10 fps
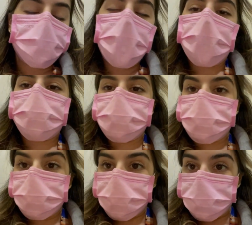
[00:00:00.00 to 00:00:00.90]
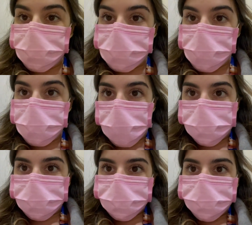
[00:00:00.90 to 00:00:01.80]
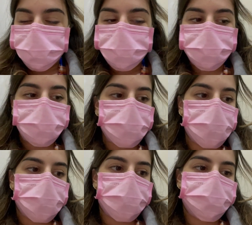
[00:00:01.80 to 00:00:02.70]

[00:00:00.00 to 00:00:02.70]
Agora de tarde a gente teve aula, é,